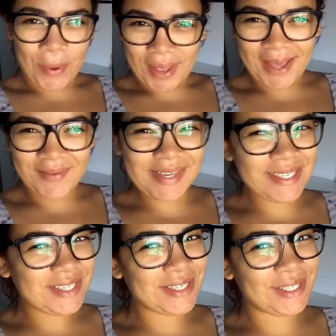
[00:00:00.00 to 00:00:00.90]
Oi,
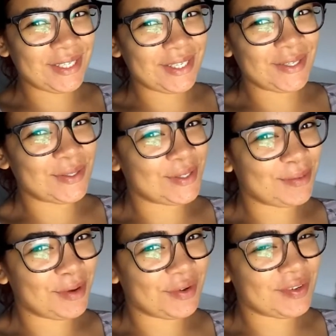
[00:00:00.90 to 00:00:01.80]
amadinhos!
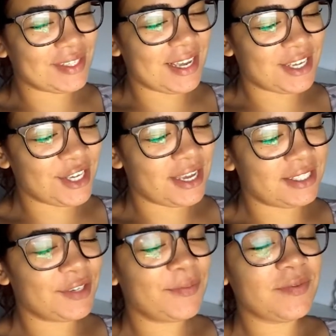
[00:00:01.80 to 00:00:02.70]
Tudo bom com vocês,
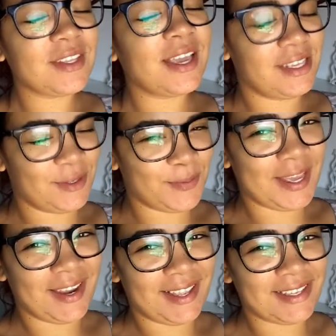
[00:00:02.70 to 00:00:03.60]
gente?
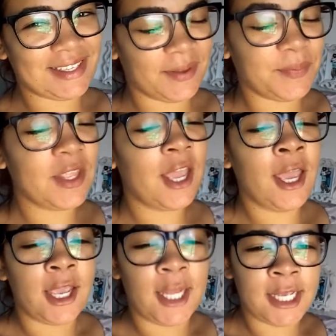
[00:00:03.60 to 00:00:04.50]
Espero que sim.
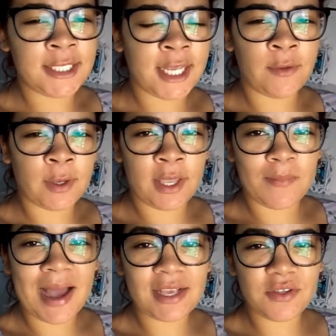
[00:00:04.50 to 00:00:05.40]
Iniciando aqui
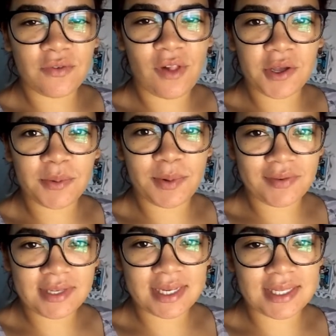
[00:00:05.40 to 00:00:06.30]
mais um vlog para
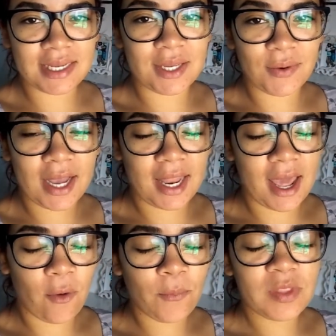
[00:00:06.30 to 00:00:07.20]
vocês aqui no
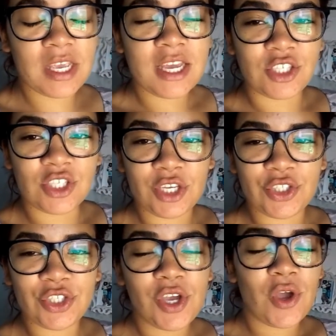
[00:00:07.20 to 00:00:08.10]
canal.
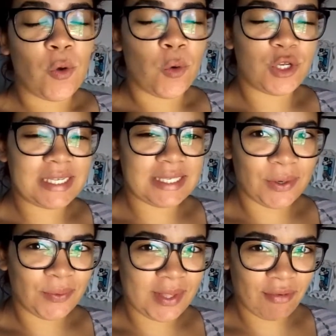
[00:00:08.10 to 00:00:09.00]
Gente, hoje é
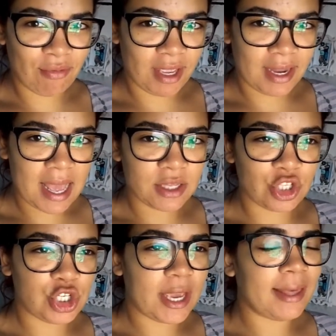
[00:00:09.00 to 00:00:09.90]
segunda-feira,
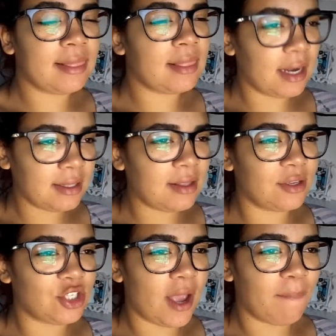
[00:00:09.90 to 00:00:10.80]
dia
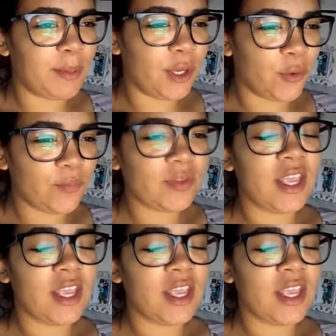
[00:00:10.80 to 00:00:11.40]
30 de abril,